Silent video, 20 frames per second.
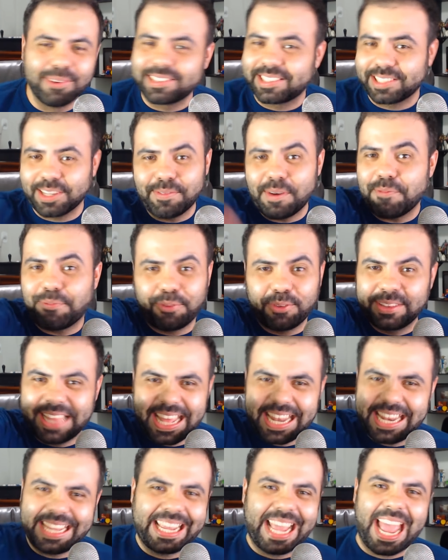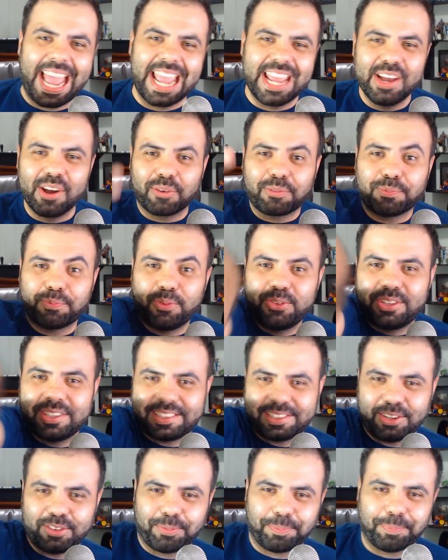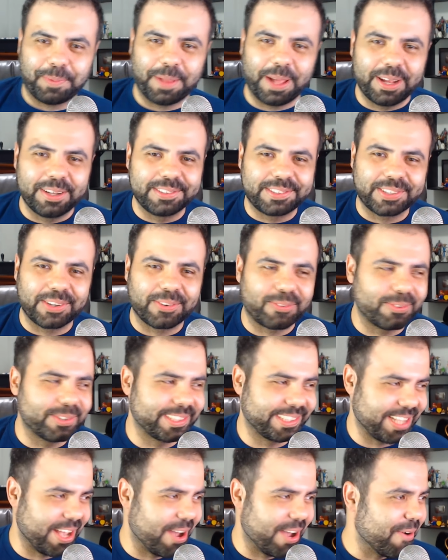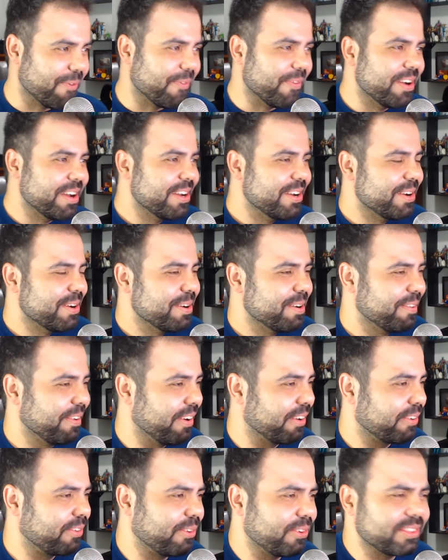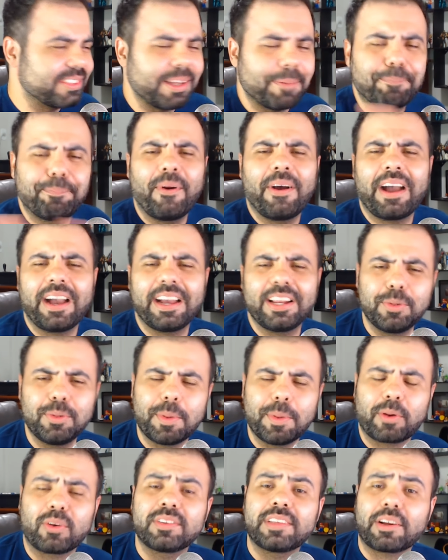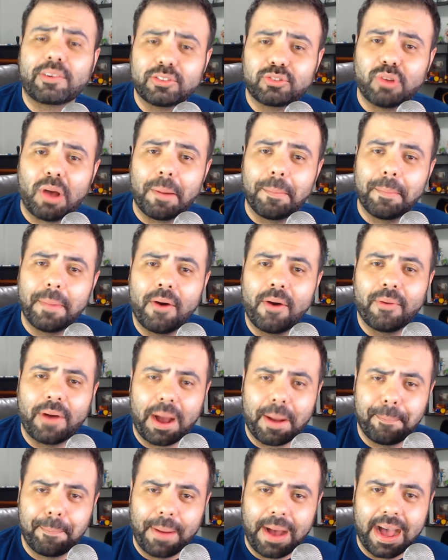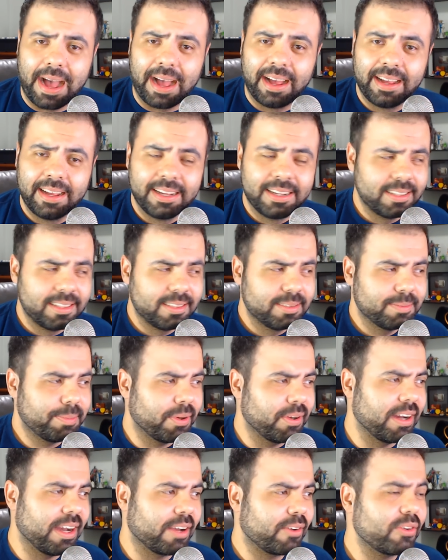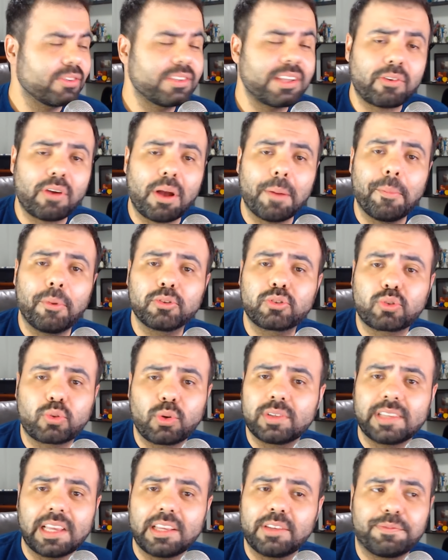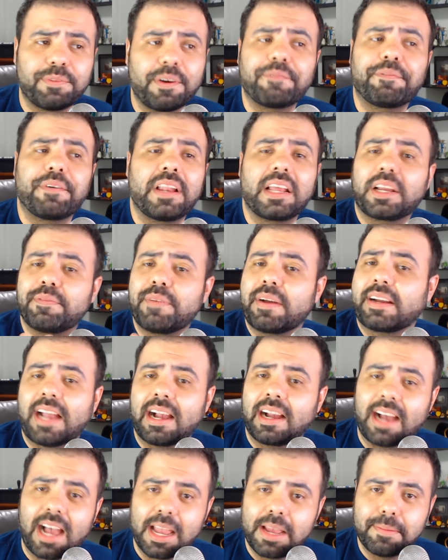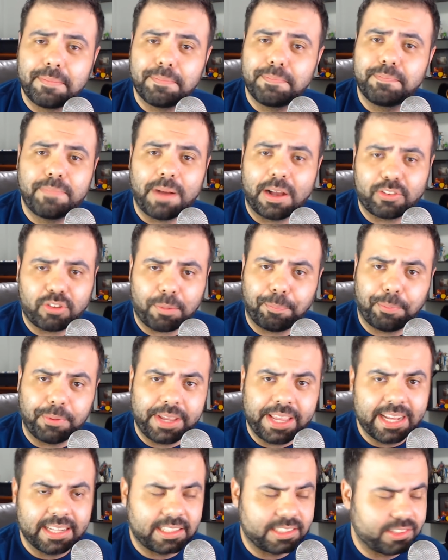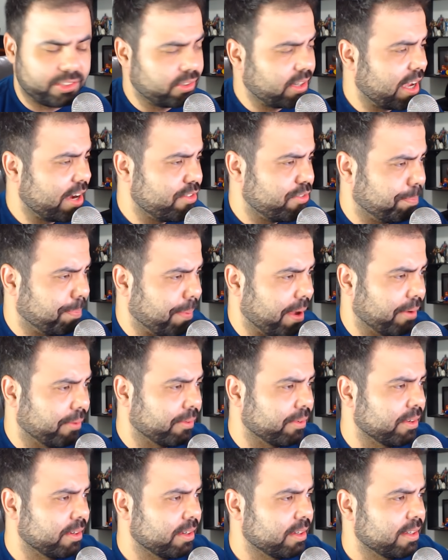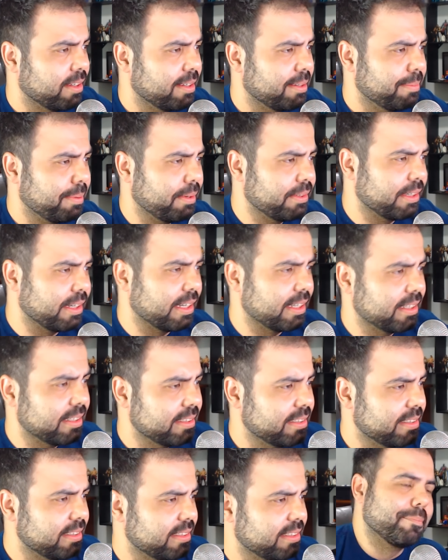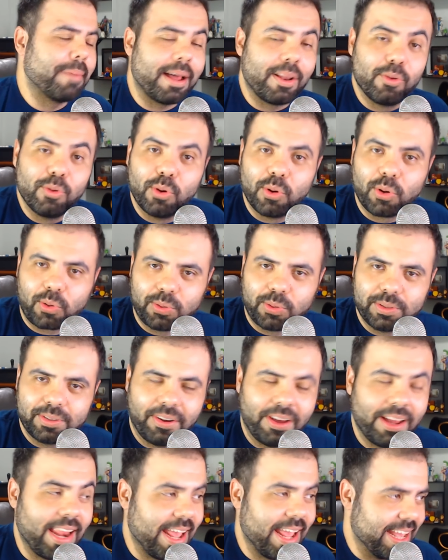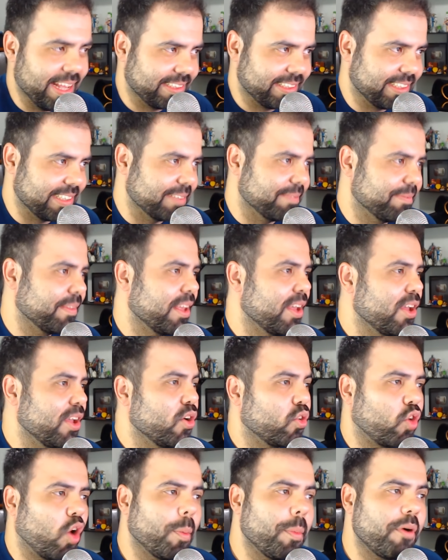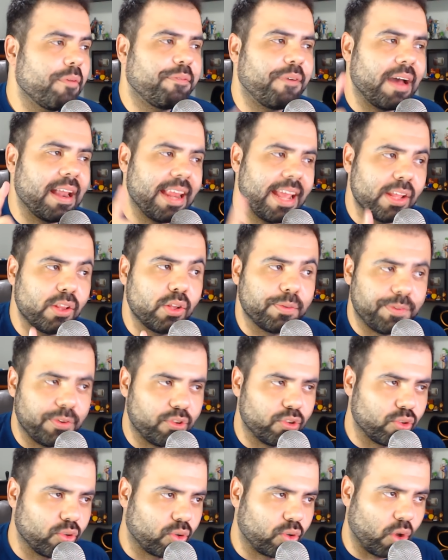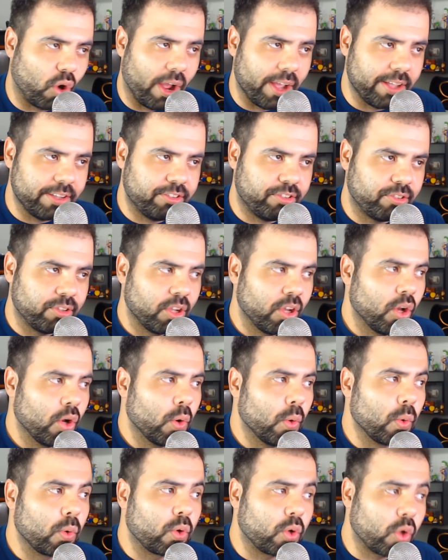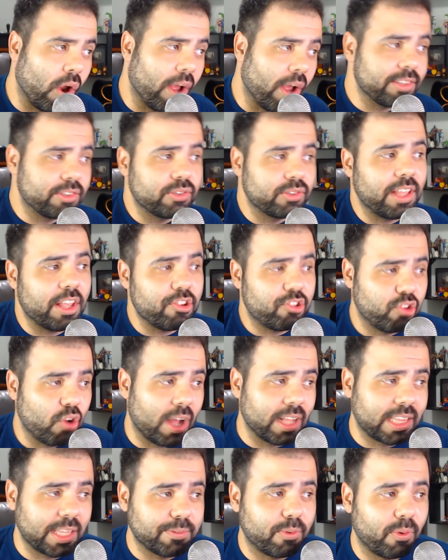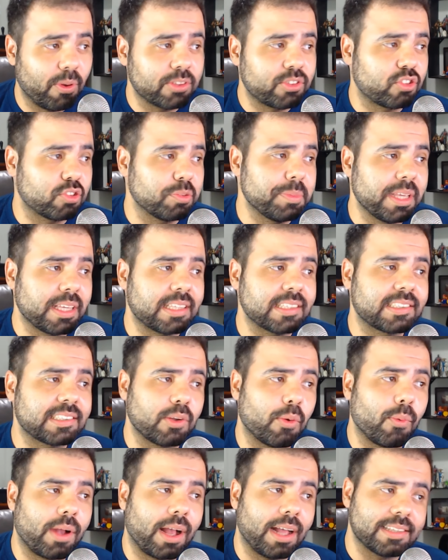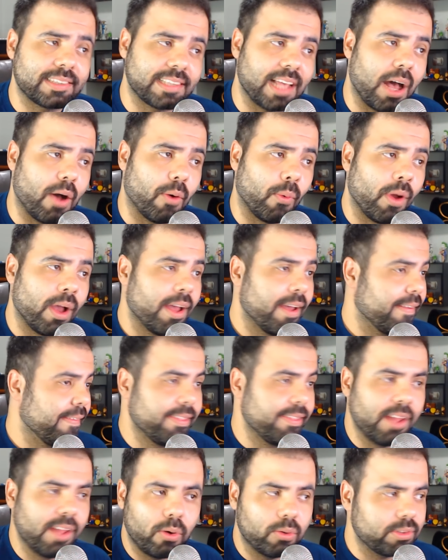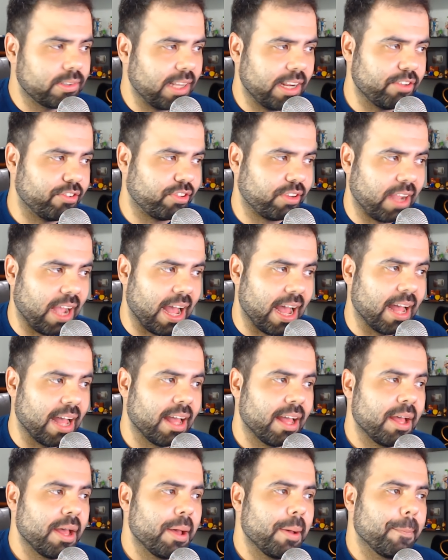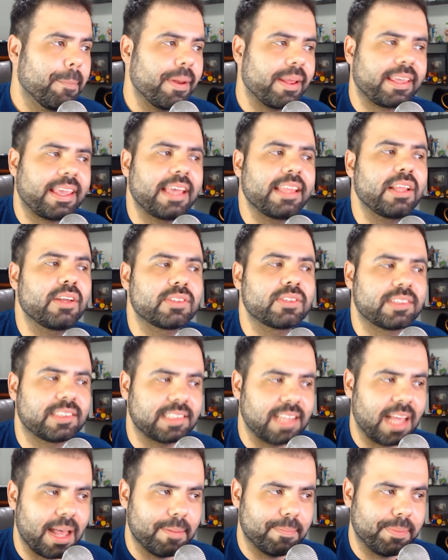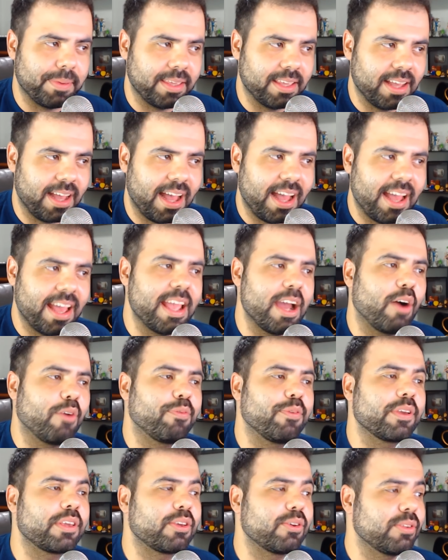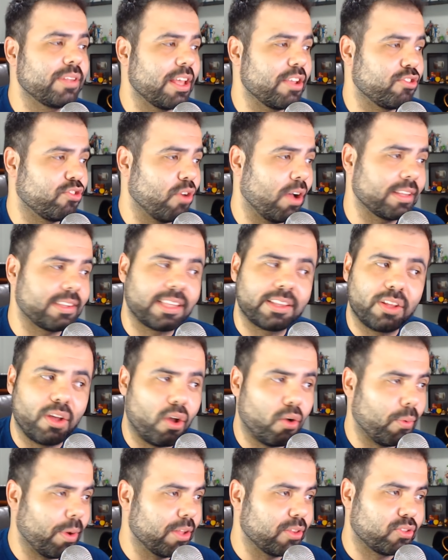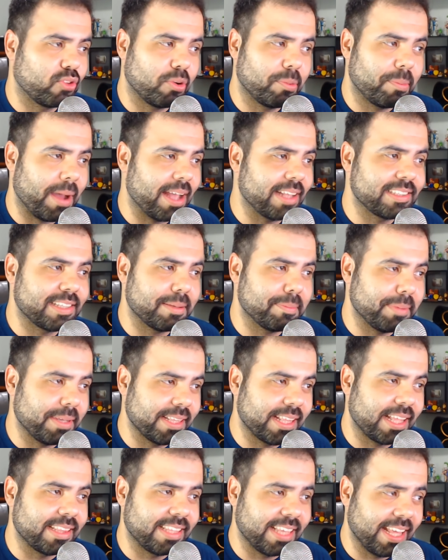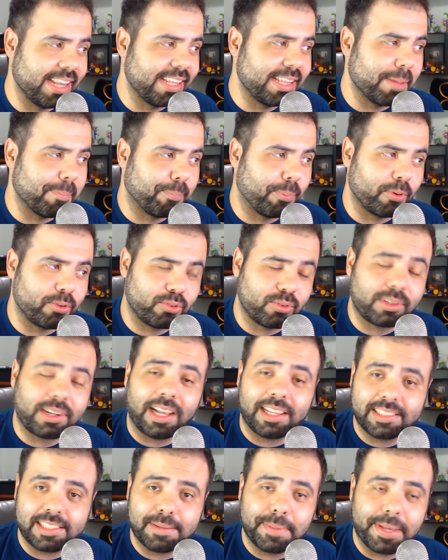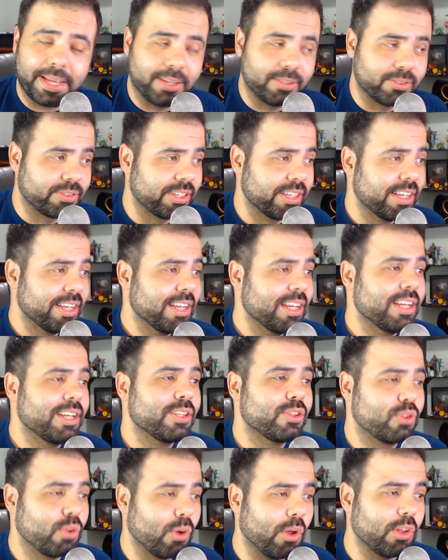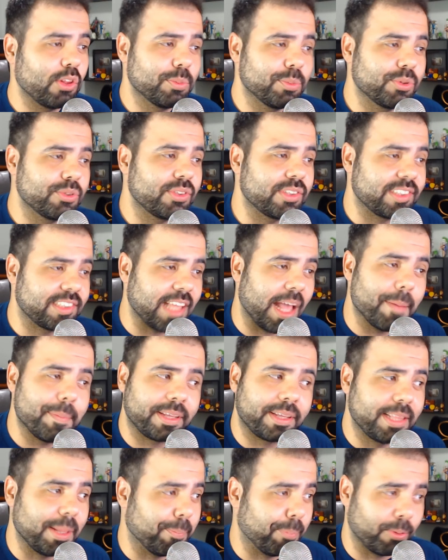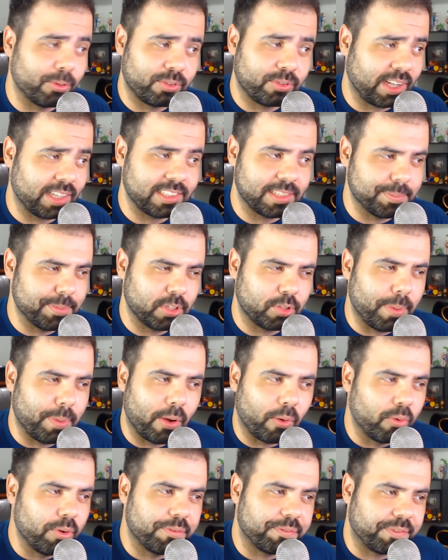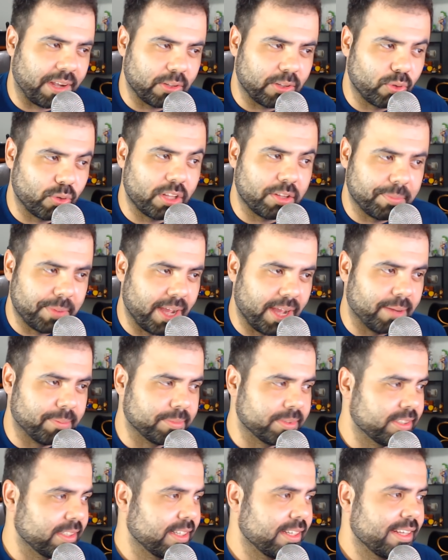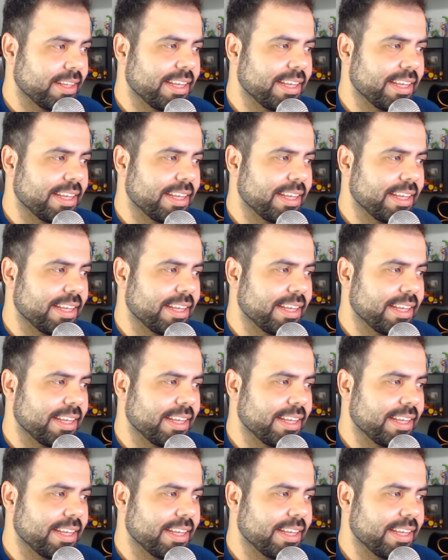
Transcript: Você vai fuder ninguém. Eu que fudi seus planos, seu cuzão. Ô, cruzar porra nenhuma, é cruzar com a tua mão, rapá. Porra, cruzar com a mão, tu cruza aí, vai falar que vai cagar e bate a punheta, seu cara de pau. Porra. Maluco, olha essa. Como eu falei no vídeo do Cross, o Cross e o DJ vão assumir que são um casal, não o 3K. Pra quem não sabe, a real foi que o DJ não aguentou mais a mina dele depois do casamento. Todo mundo sabe que depois do casamento o bagulho fica doido mesmo.